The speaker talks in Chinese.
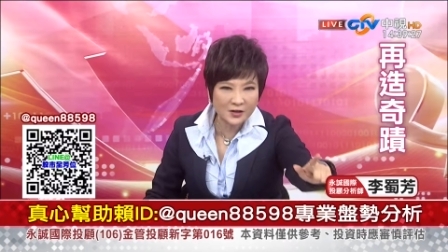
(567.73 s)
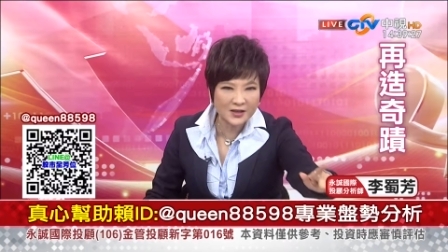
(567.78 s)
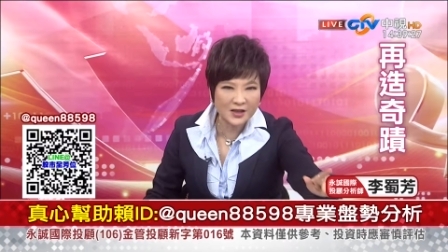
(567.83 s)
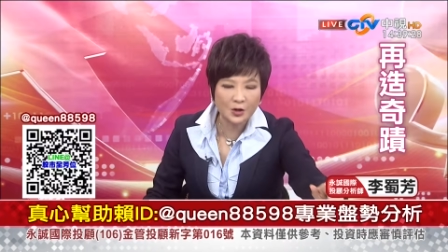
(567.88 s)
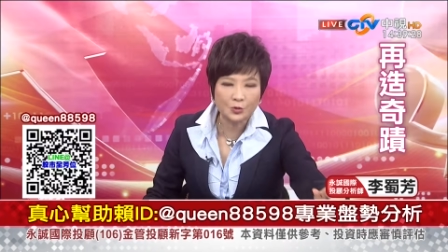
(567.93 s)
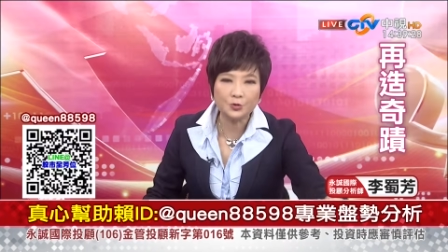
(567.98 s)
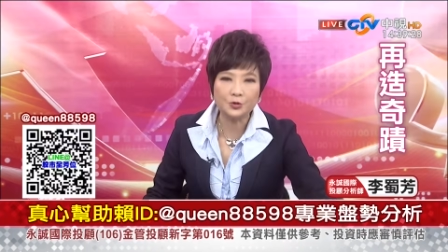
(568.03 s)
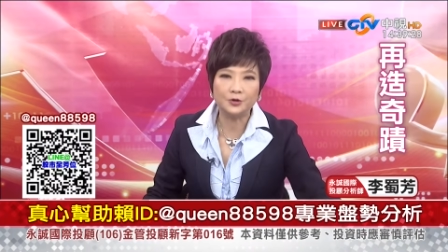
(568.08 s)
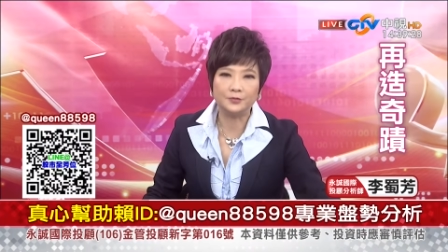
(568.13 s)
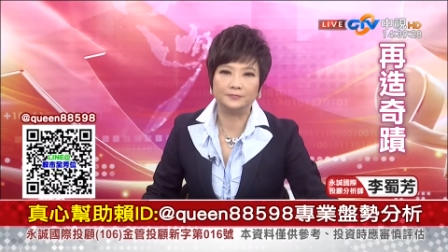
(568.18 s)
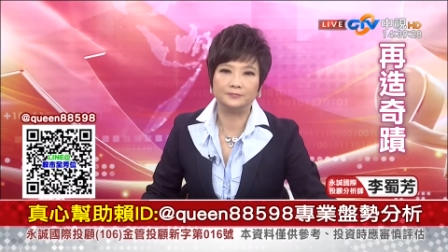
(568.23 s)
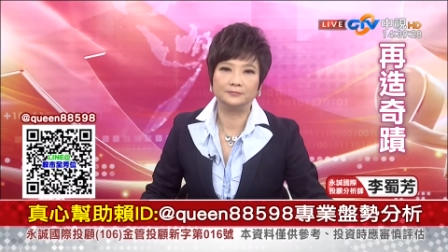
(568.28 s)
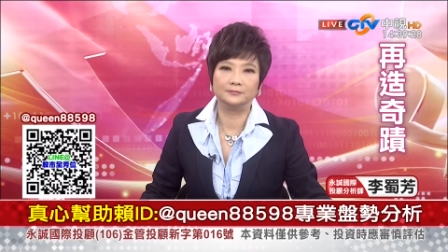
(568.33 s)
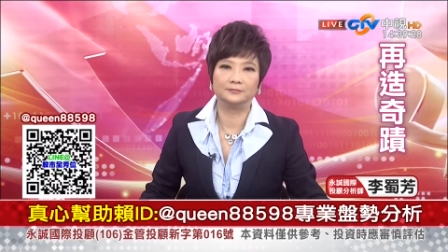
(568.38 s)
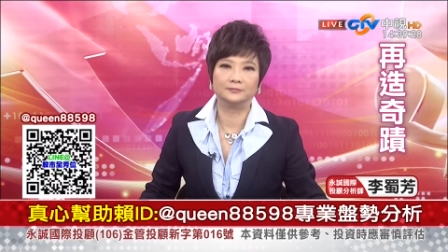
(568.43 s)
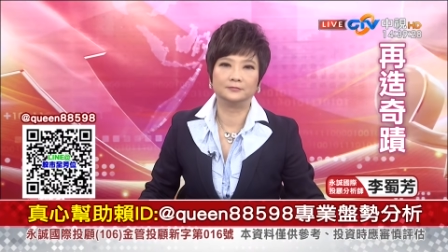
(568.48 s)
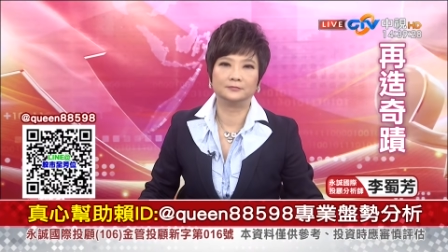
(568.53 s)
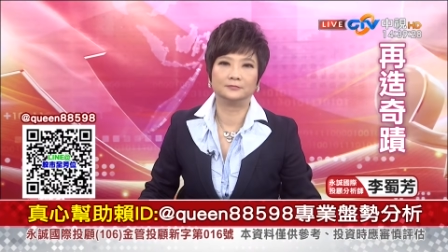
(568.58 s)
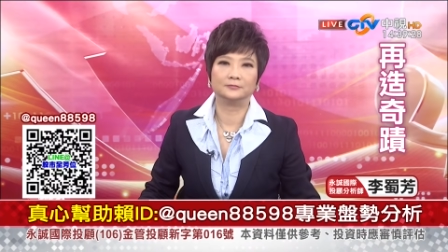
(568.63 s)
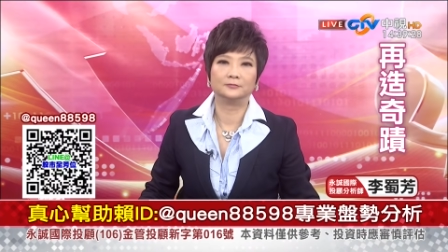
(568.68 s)
禁运，
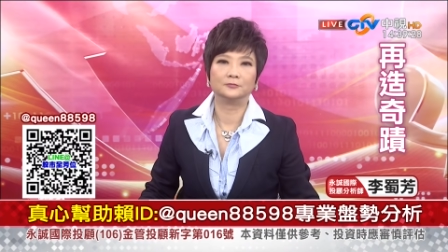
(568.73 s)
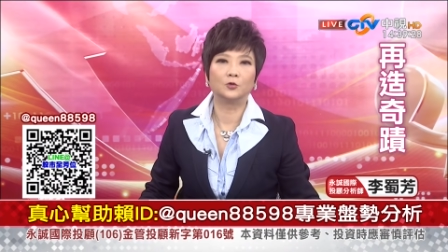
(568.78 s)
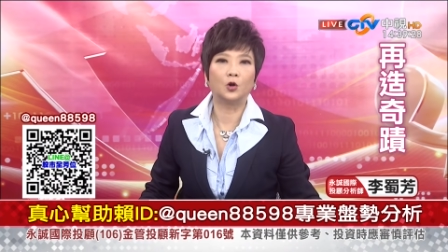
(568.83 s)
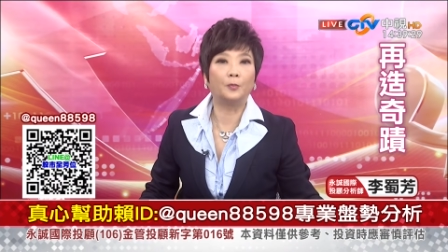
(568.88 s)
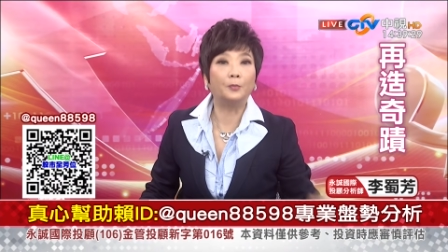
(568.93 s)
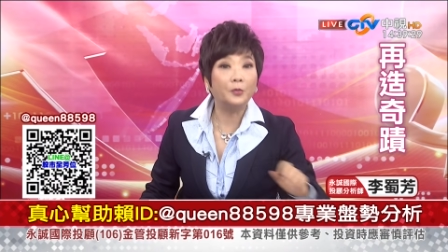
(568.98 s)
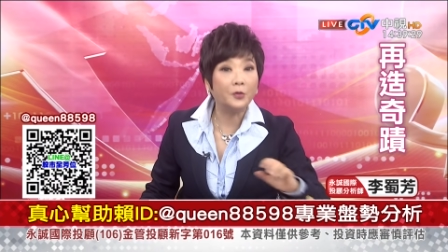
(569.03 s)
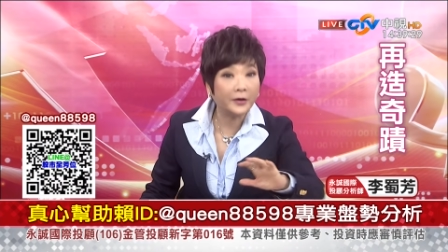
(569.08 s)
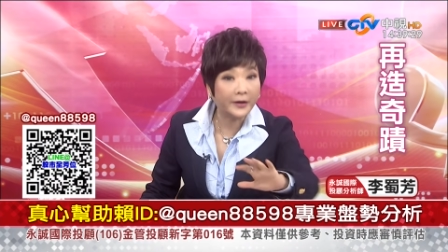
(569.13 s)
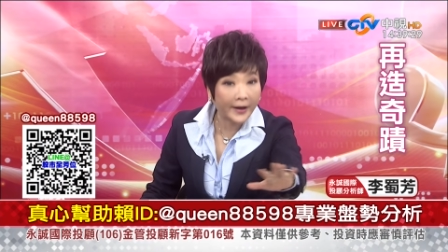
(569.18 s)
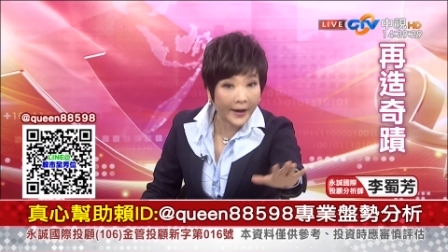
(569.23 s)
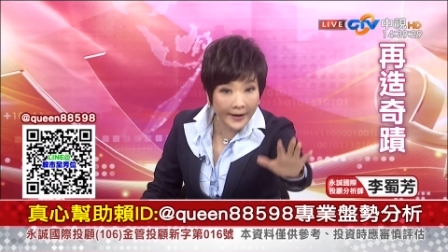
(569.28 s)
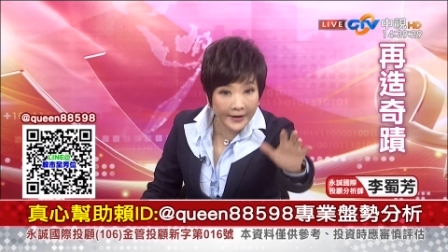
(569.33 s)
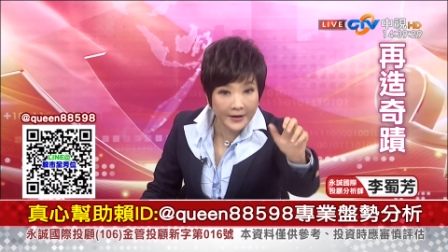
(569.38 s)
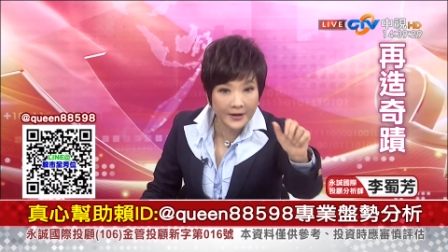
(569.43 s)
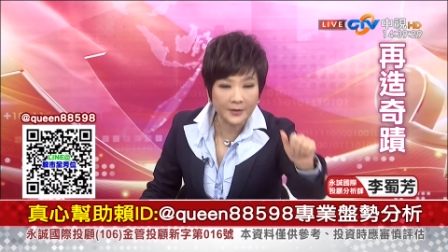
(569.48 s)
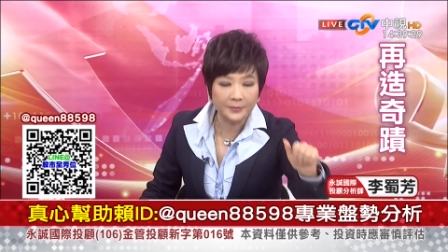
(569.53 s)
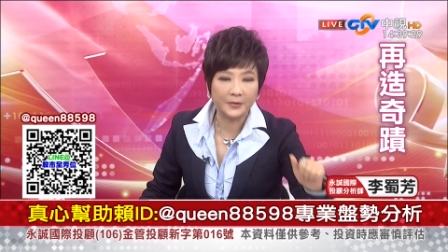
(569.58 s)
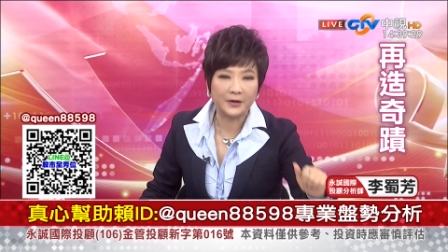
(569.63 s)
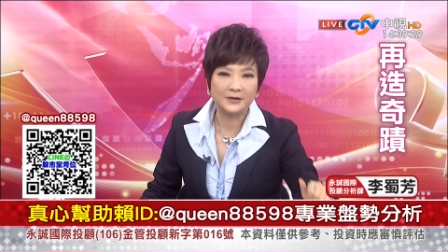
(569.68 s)
我不给
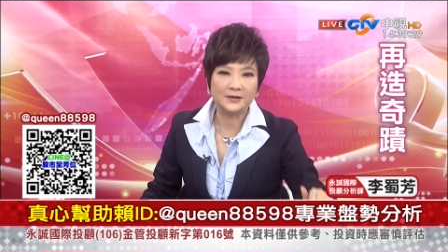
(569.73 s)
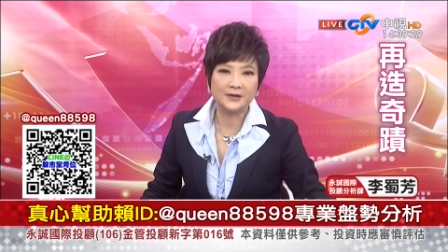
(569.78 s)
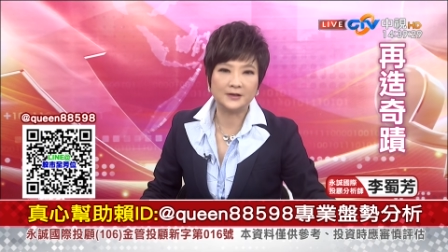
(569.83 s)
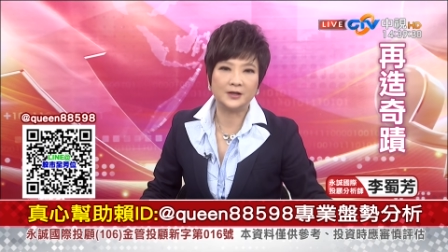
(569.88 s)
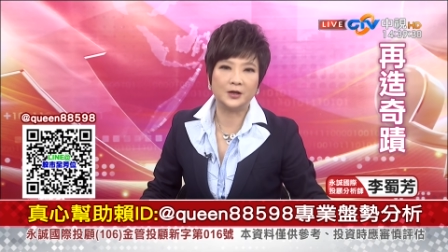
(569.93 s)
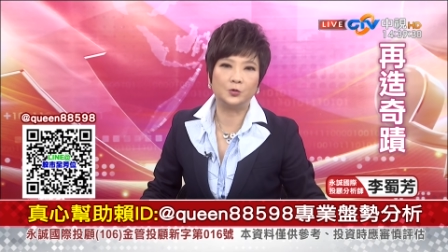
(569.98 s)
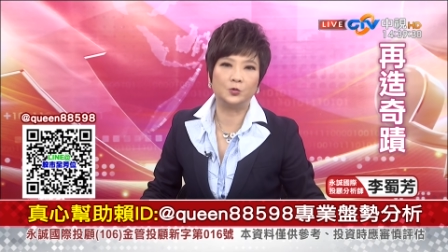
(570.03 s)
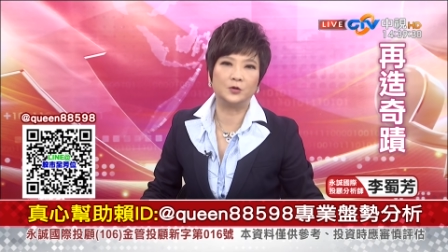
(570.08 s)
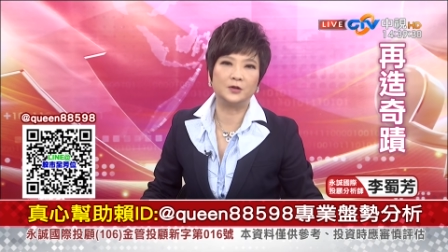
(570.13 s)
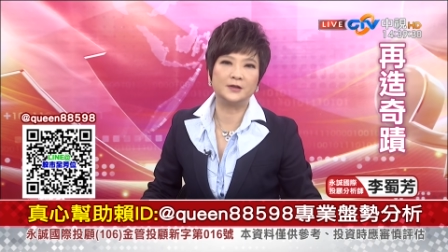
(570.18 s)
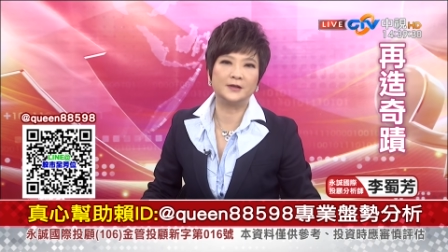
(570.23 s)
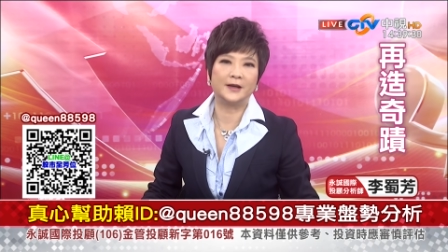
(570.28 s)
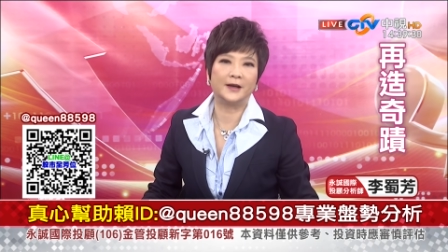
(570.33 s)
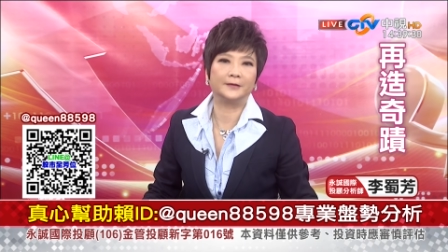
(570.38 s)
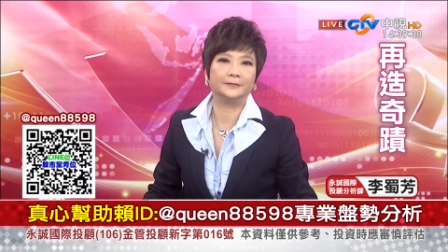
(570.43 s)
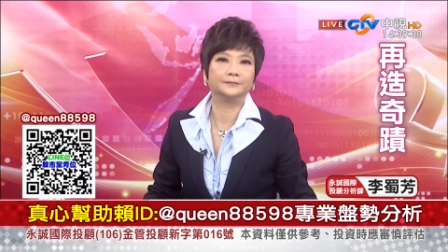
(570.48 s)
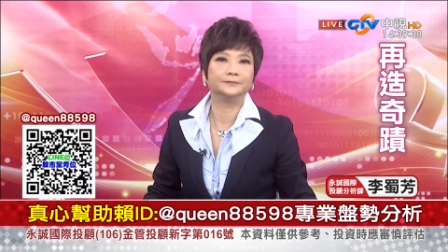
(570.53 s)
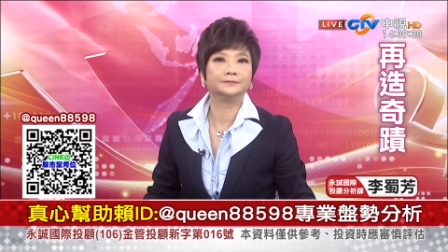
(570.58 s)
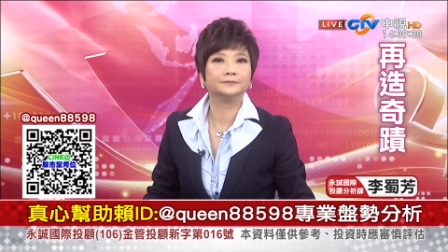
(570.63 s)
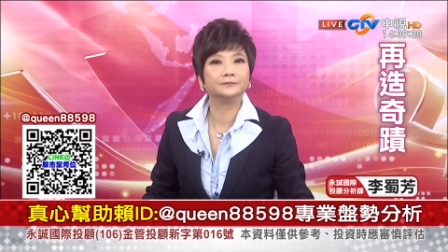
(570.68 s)
你们这些国家，